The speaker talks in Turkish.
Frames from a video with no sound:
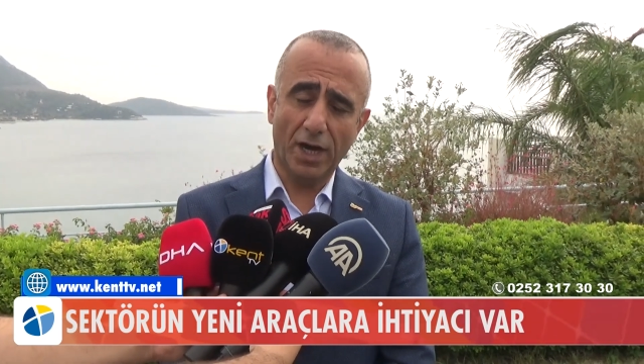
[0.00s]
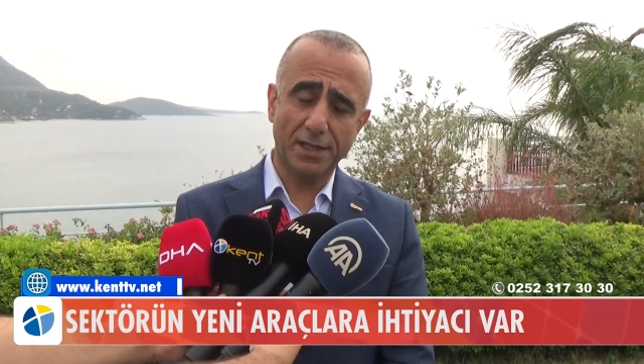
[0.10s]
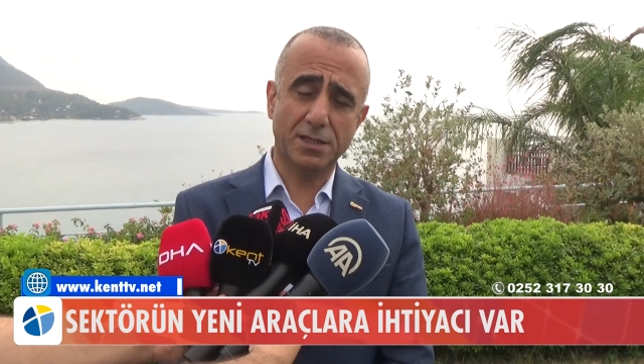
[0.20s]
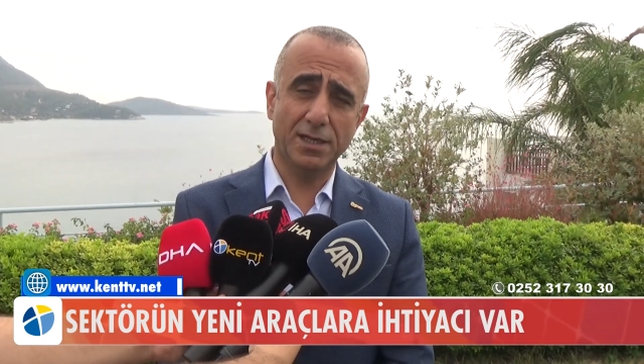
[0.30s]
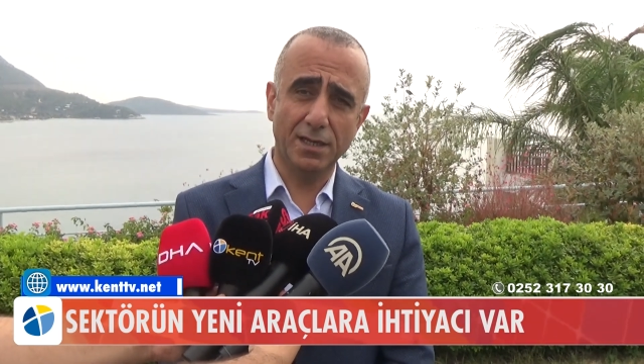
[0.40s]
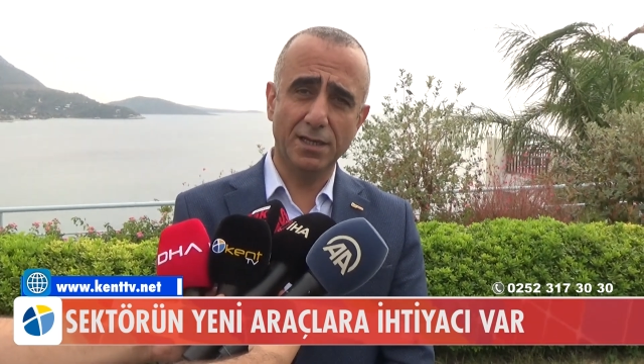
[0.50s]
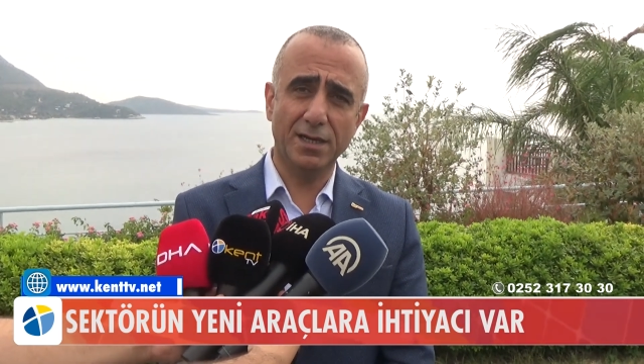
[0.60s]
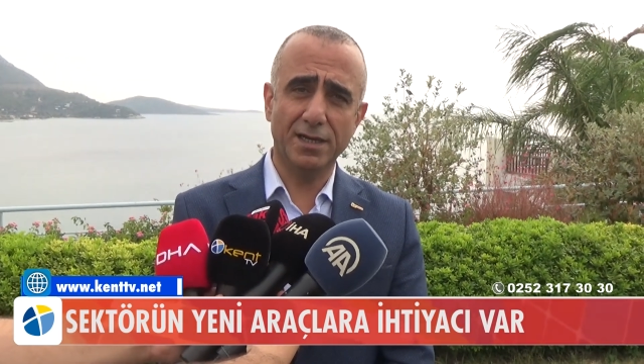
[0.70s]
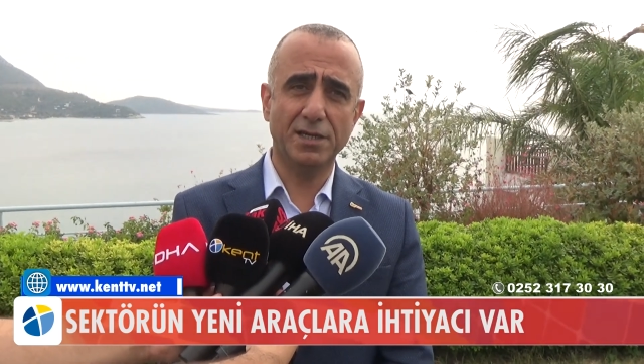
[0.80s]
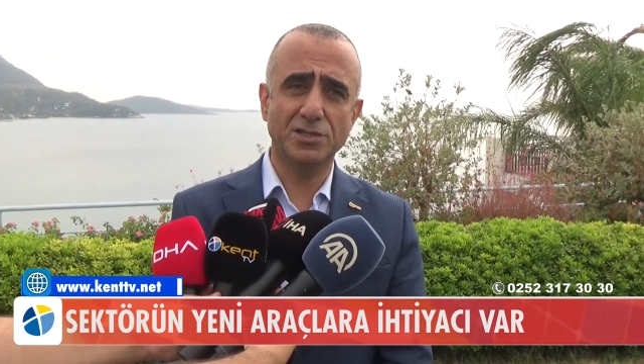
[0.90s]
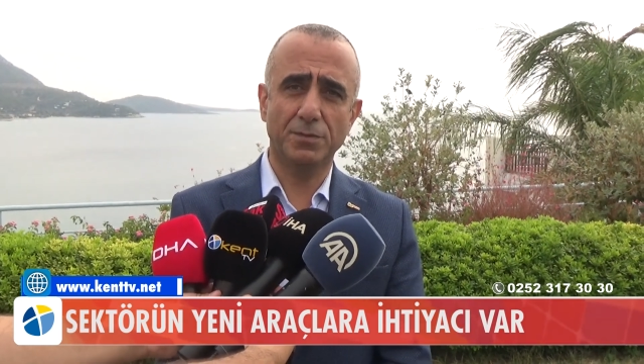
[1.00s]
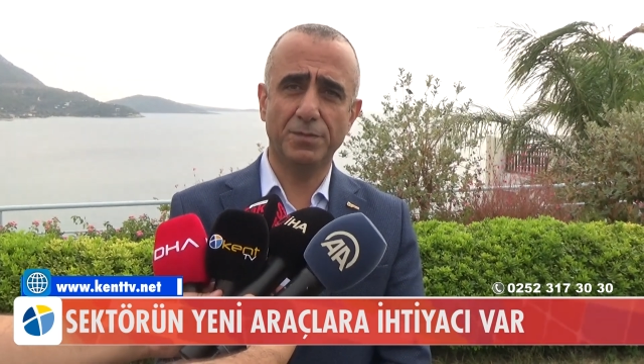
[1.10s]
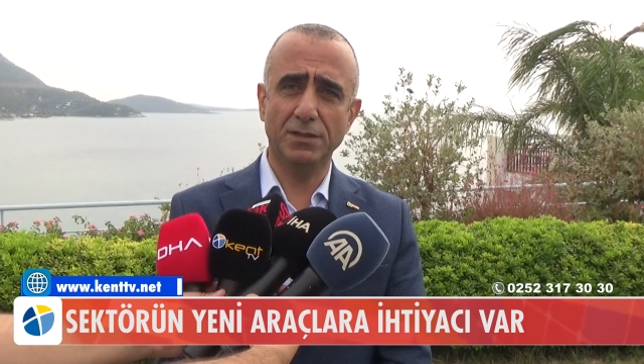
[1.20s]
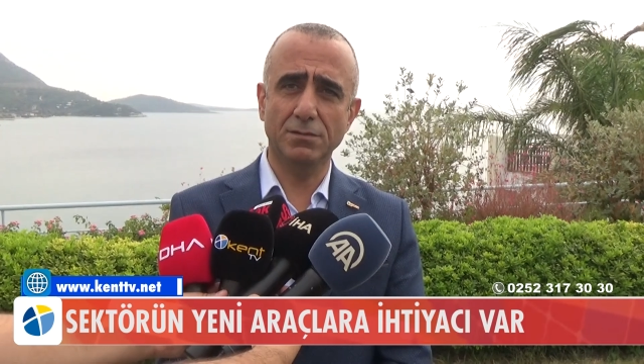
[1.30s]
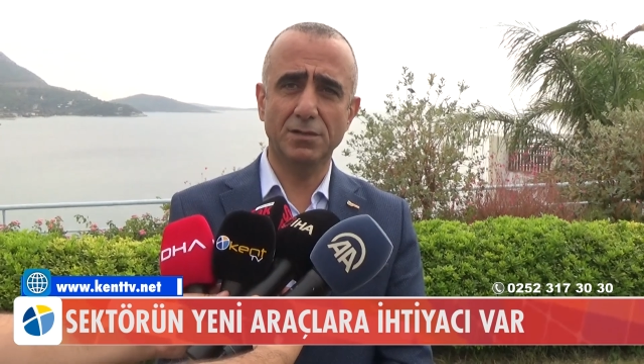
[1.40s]
Askeriyeye araç
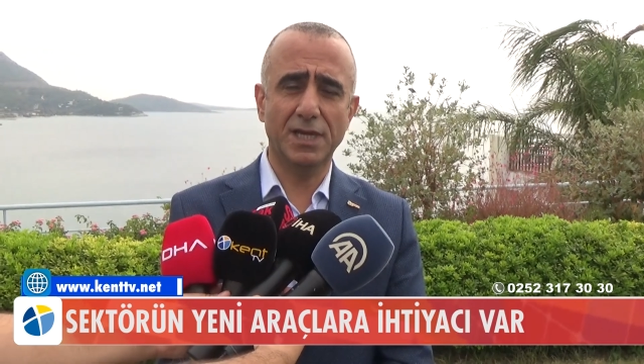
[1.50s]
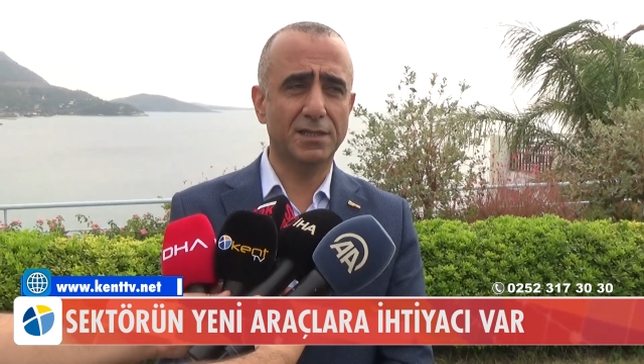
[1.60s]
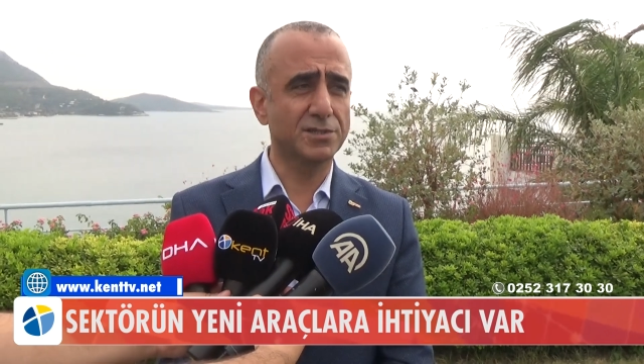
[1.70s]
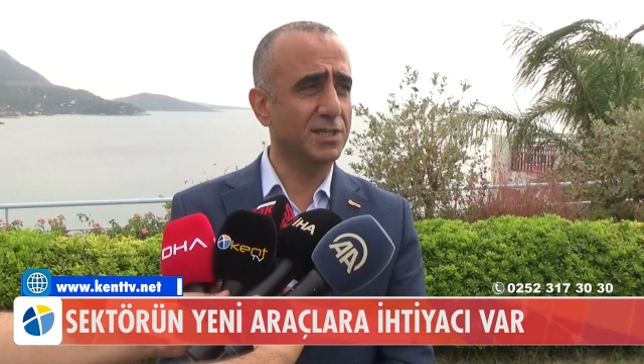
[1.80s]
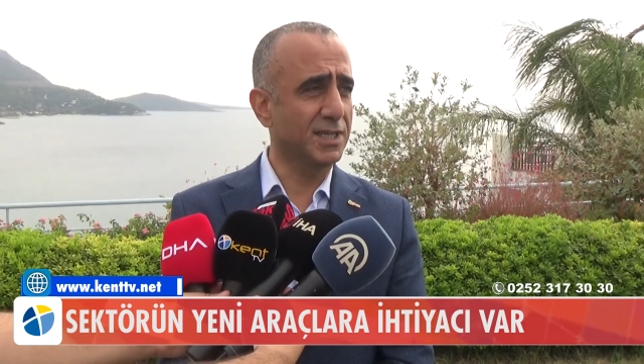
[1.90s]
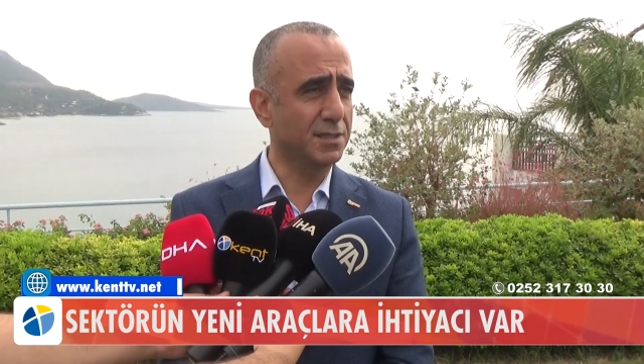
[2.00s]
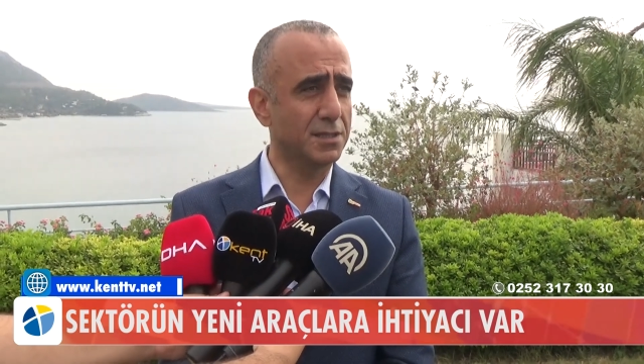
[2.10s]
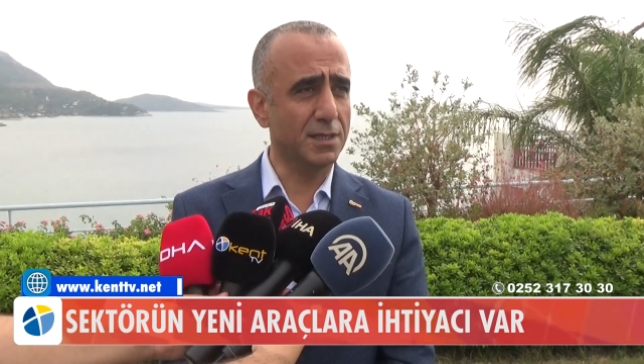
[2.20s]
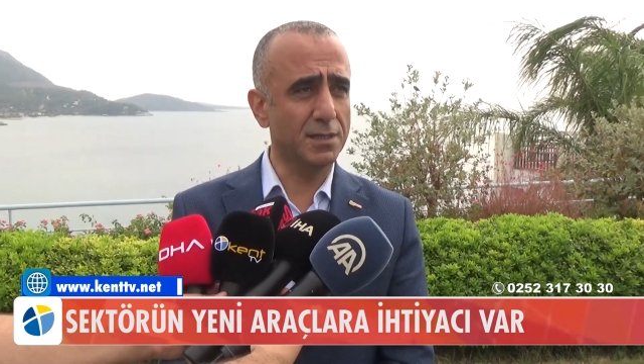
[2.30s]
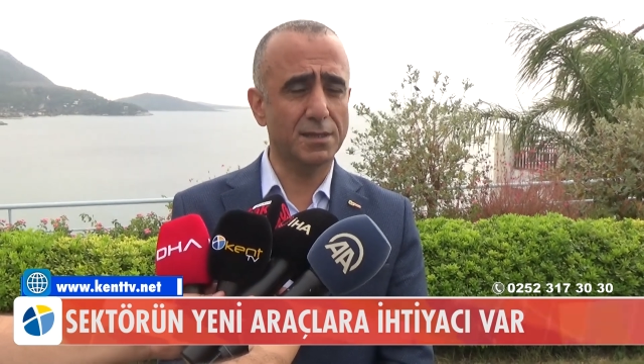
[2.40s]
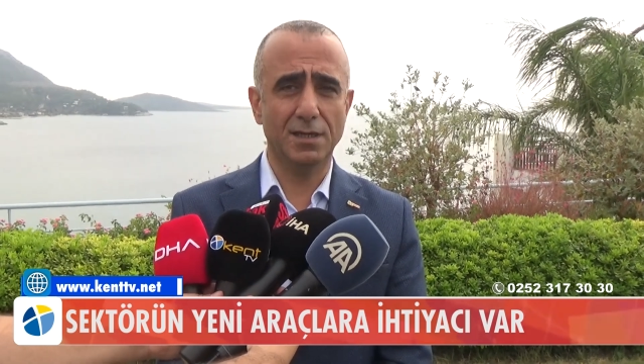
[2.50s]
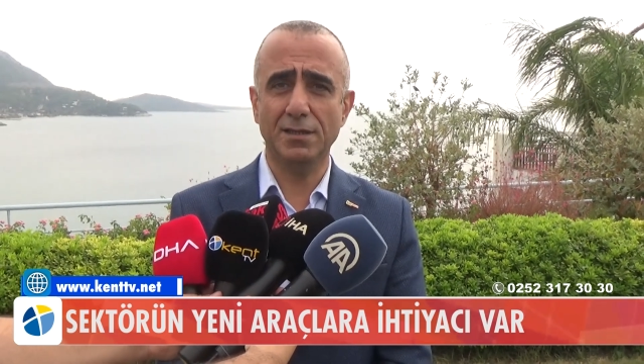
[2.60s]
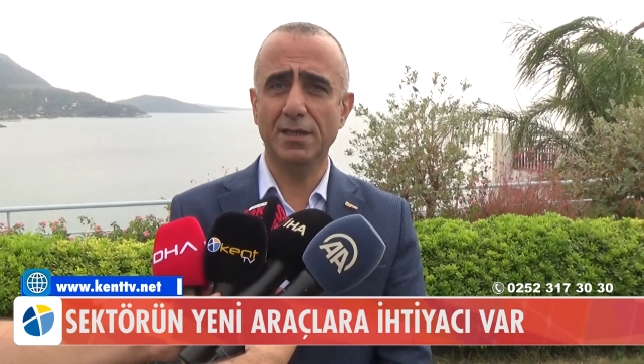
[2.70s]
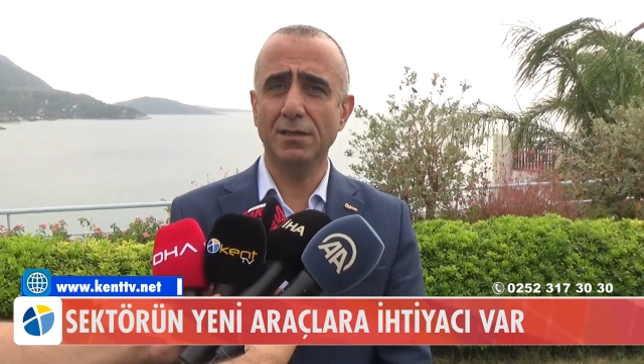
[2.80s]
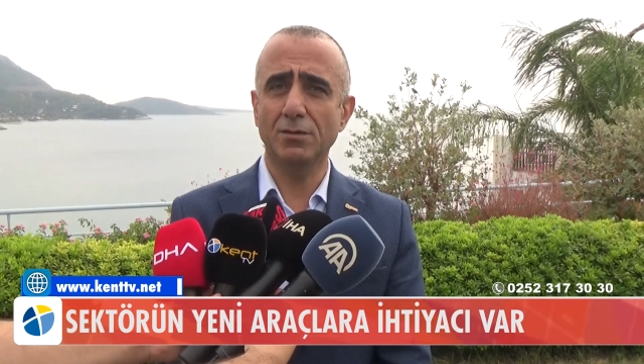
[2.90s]
yapan yaklaşık 7-8
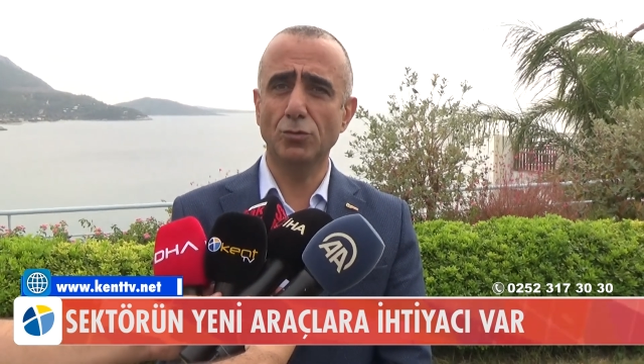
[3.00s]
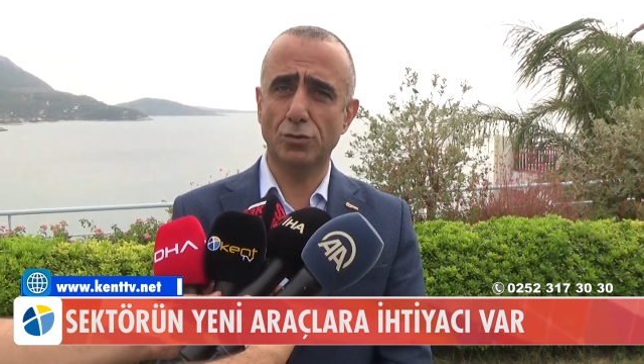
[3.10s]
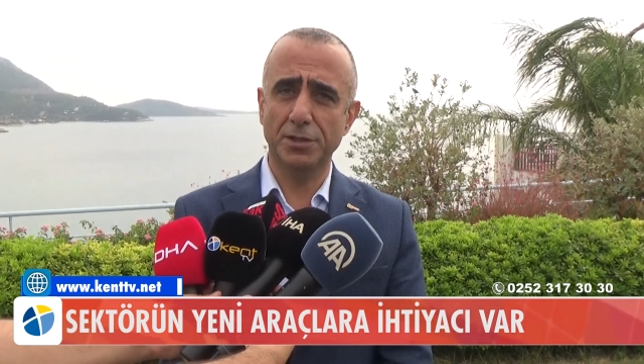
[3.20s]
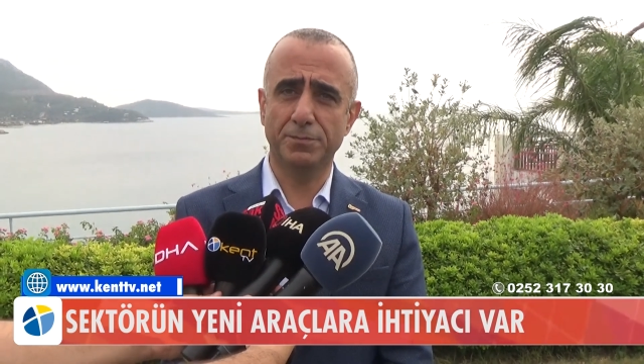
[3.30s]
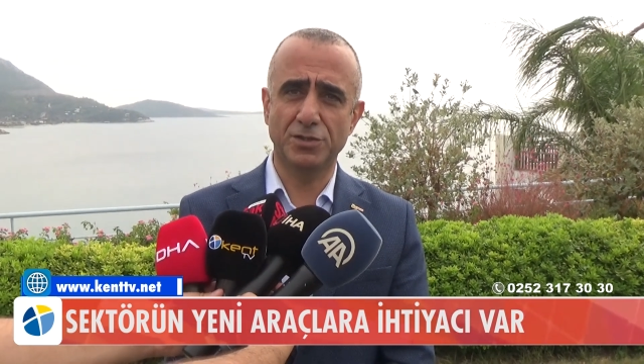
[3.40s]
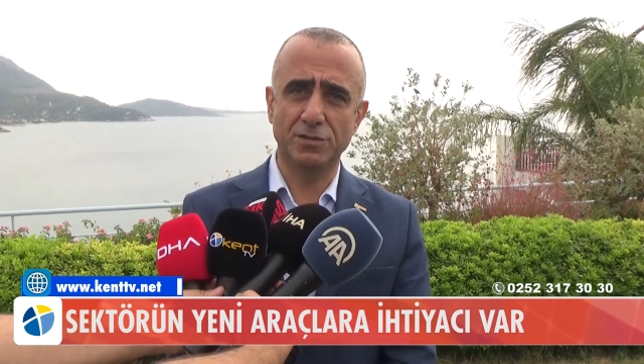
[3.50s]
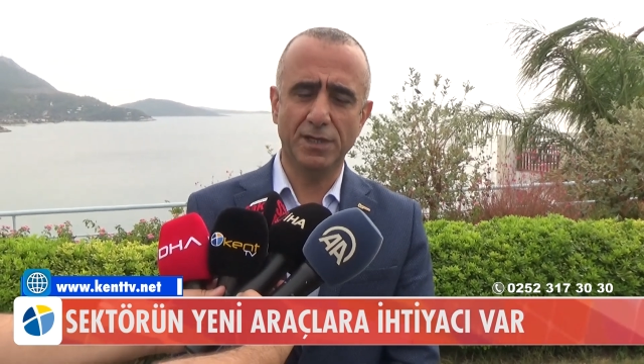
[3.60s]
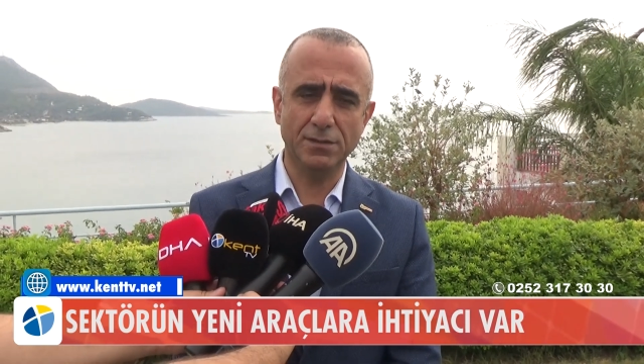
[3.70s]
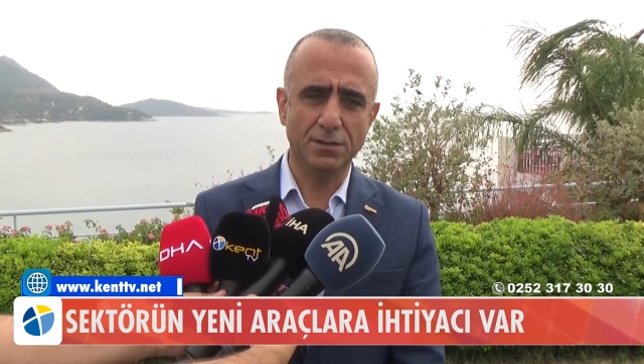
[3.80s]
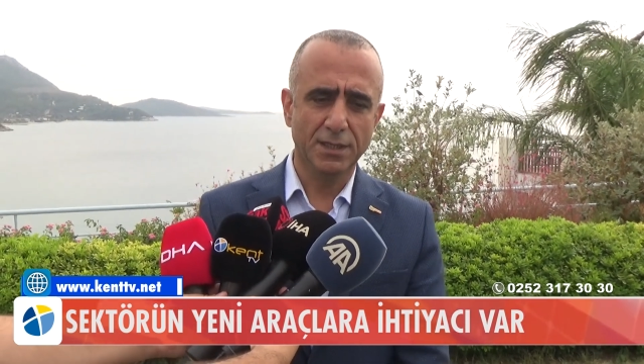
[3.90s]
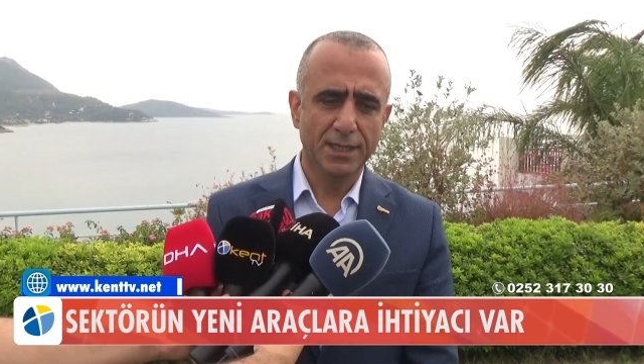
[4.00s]
tane üst yapıcı var.